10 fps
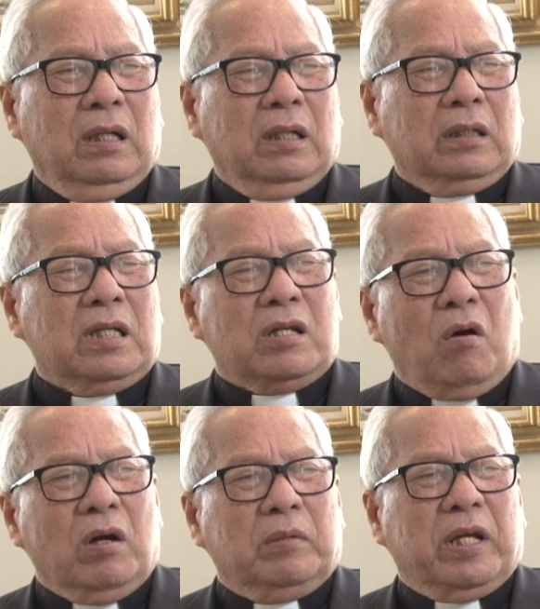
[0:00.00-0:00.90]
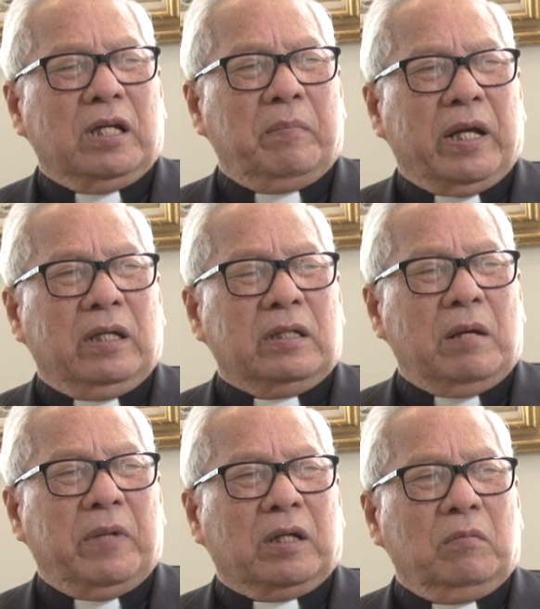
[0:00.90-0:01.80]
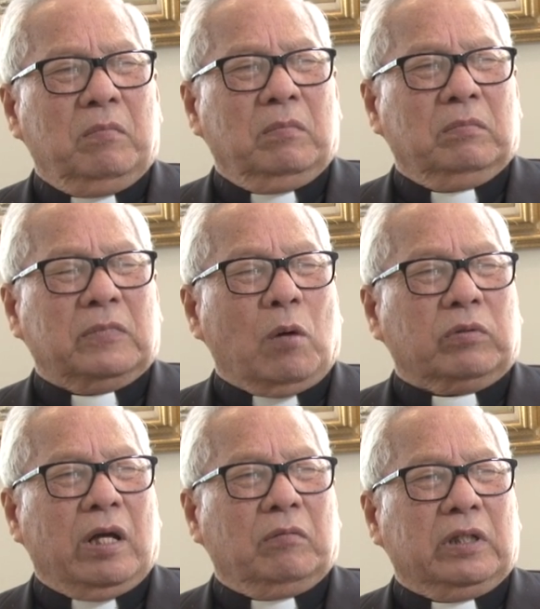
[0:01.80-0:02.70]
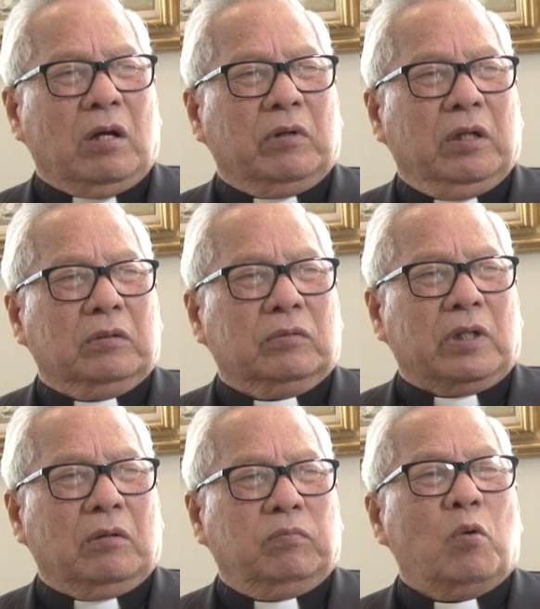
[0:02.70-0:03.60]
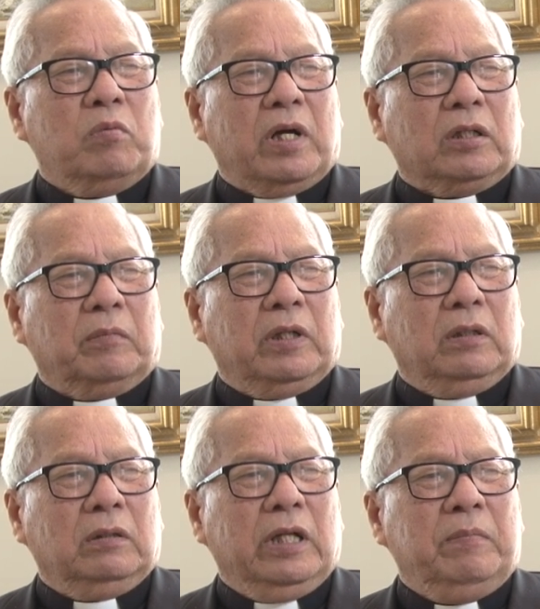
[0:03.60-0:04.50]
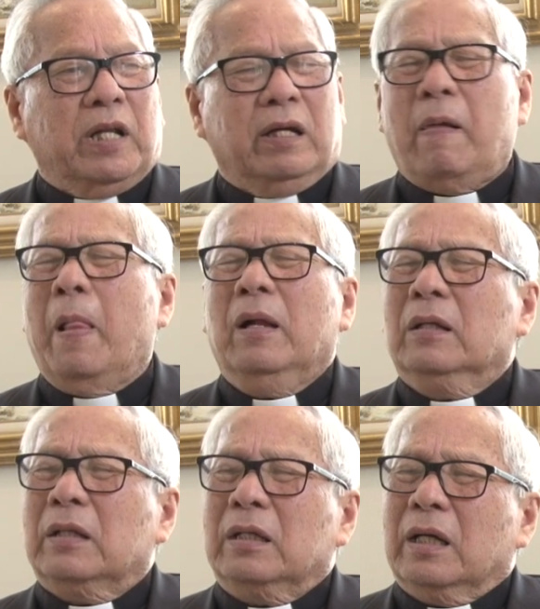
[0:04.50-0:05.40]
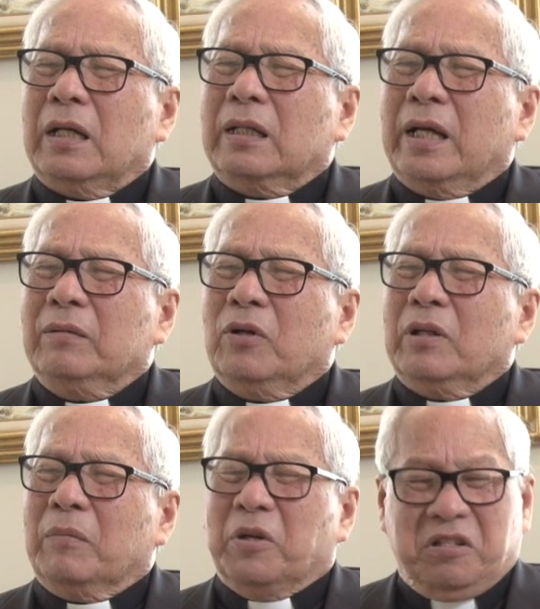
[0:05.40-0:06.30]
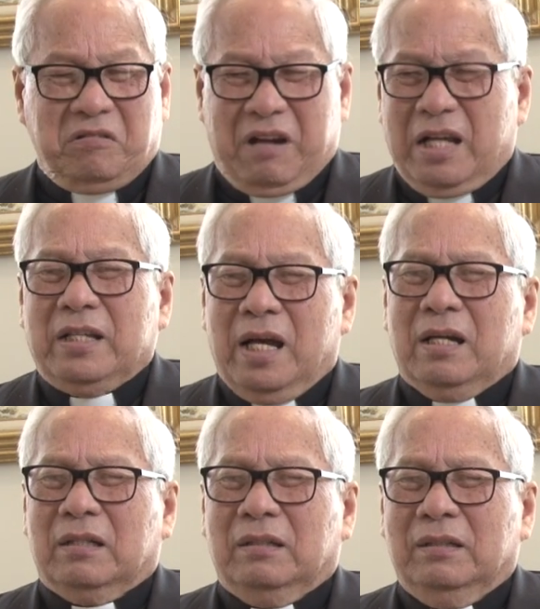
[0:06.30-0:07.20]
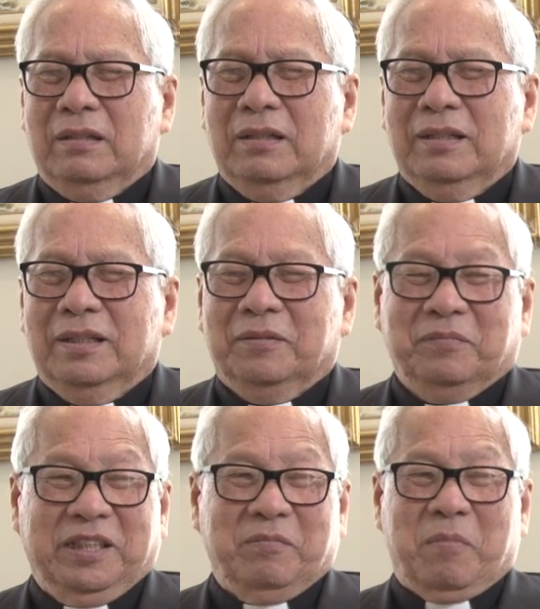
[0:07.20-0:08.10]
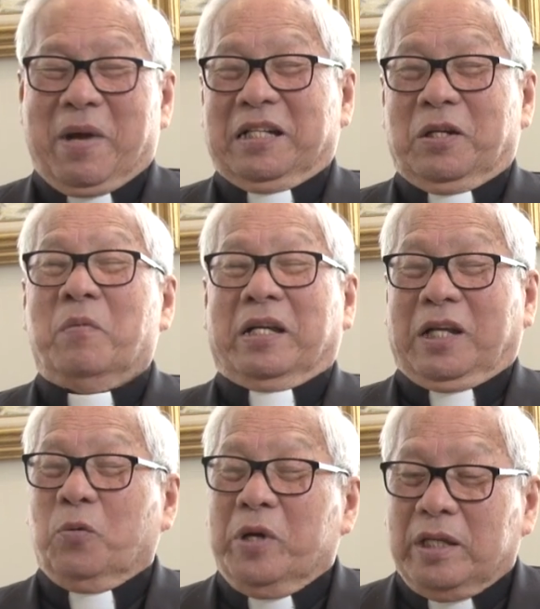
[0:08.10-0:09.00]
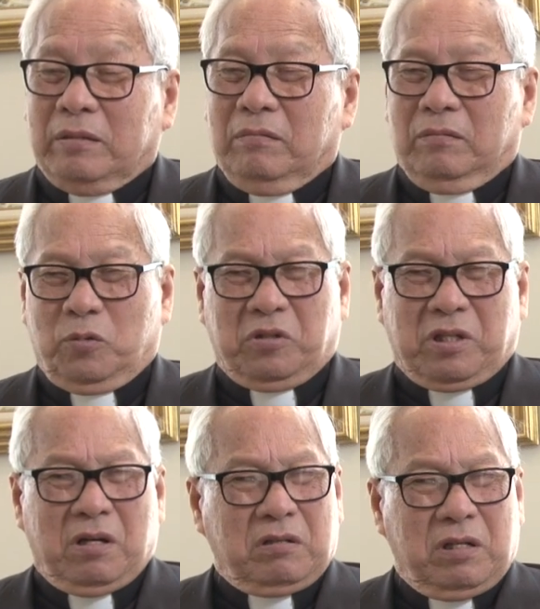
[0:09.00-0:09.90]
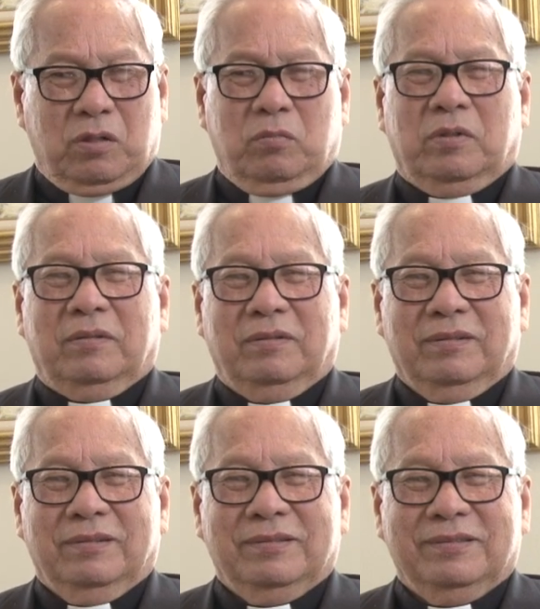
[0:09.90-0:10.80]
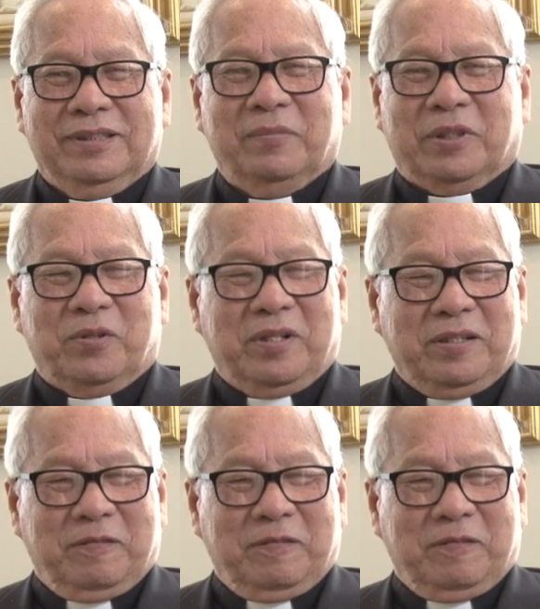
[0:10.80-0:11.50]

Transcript: cái choi bây giờ mày đến đây mày cũng đọc theo cái giáo điều tụi tao phun ra cho mày liếm lại thành ra anh thấy đó là một sự trả giá nhưng mà mạng sống ai chẳng quý anh tôi sợ kinh khủng lắm nhưng mà tôi nói